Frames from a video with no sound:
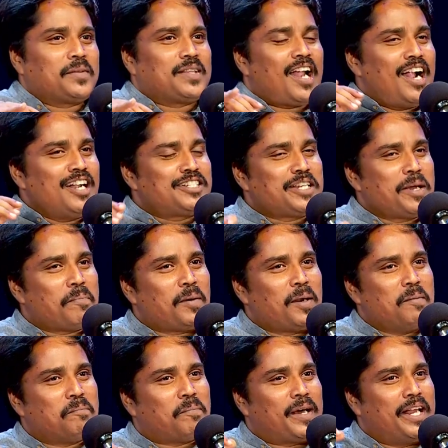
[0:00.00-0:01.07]
திராட்சை
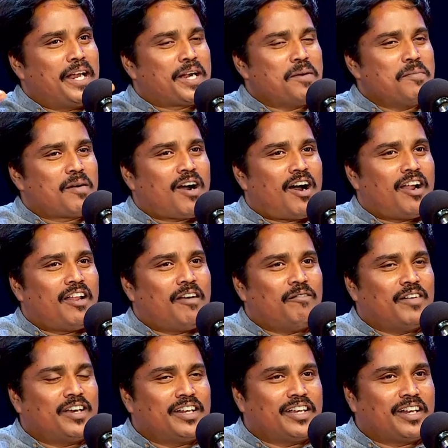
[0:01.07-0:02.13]
பழம் பறிக்கும்
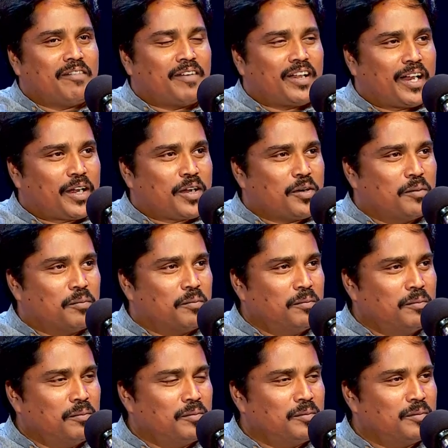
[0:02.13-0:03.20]
காலம் வருகிற வரைக்கும்
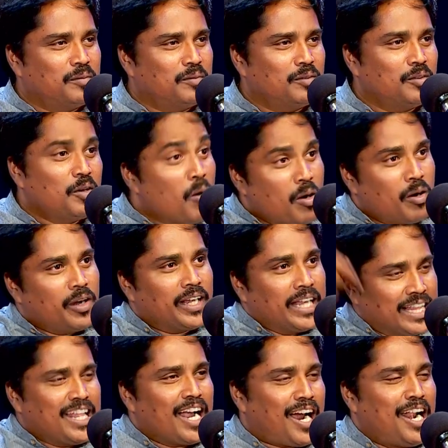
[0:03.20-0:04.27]

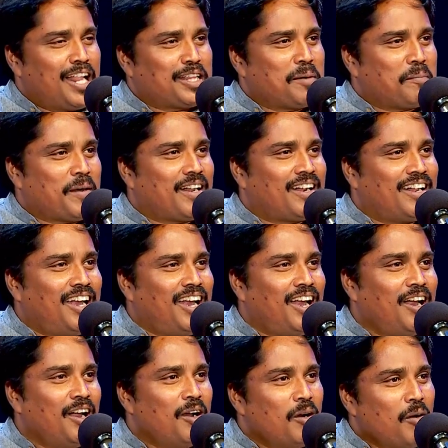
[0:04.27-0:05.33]
இந்த காலத்துக்கு பேர் என்ன
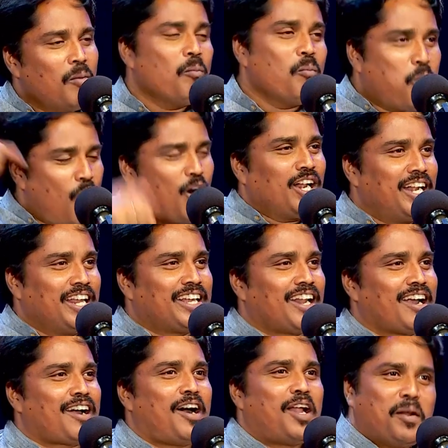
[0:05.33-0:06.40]
போர் அடிக்கிற
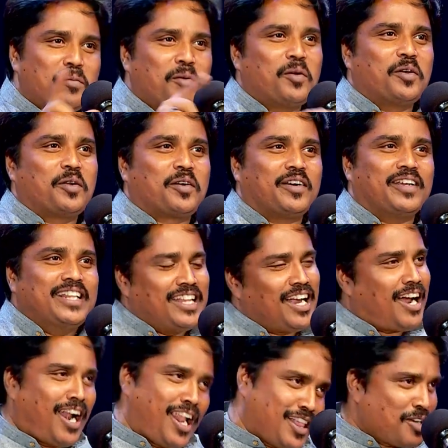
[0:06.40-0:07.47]
காலம்னு ஒன்று இருக்குது இந்த
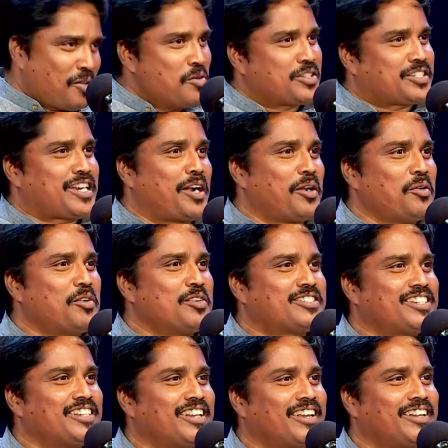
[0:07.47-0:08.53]
காலத்துக்கும் ஒரு ஷெடியூல்
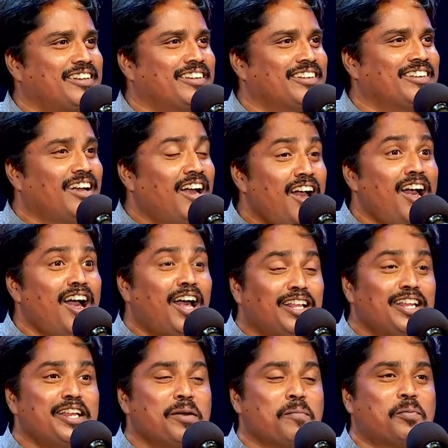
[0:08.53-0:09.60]
வச்சுருக்கிறாரு ஆ
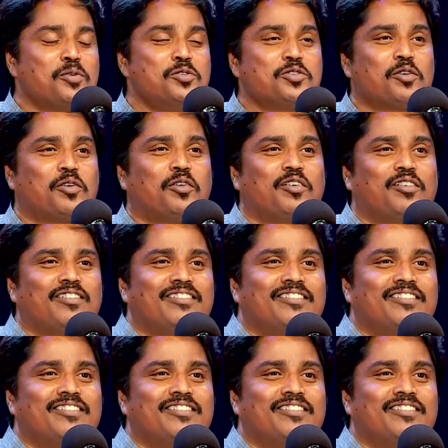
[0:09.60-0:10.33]
அதை நீங்கள் புரிஞ்சுக்கணும்